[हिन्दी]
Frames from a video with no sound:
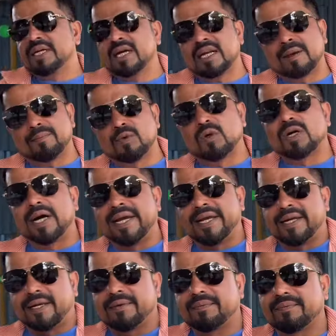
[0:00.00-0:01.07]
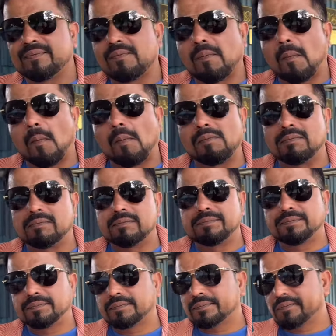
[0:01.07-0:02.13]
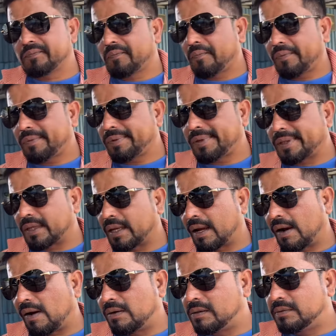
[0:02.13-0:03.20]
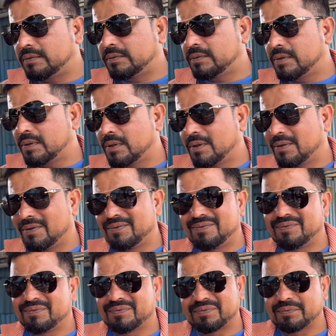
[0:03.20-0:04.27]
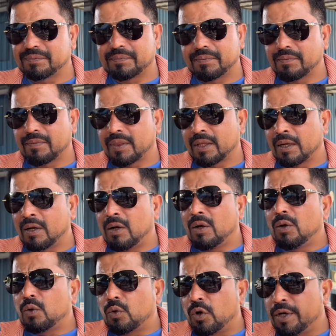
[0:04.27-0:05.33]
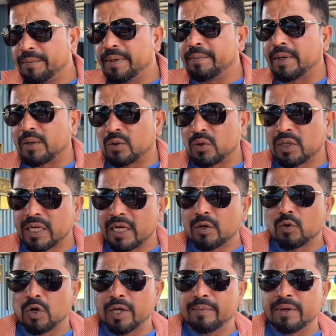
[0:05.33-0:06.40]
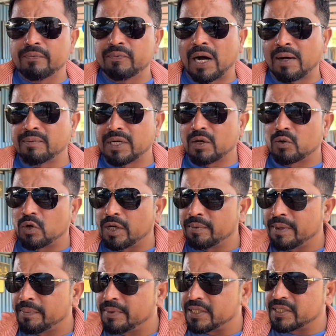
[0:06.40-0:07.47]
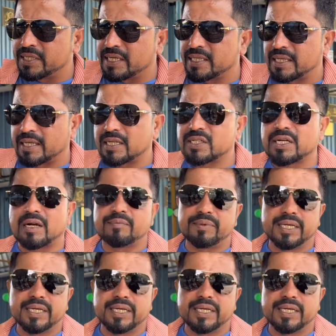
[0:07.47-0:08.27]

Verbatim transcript: भी, जाता हूँ मैं बोलता हूँ वैल्यू करो क्योंकि अंडुल बकरों के लिए तो इनके बिना पॉसिबल ही नहीं है वीडियो बनाना कोई भी बकरों के लिए कोई भी फार्म या कोई भी बिजनेस है ना स्टाफ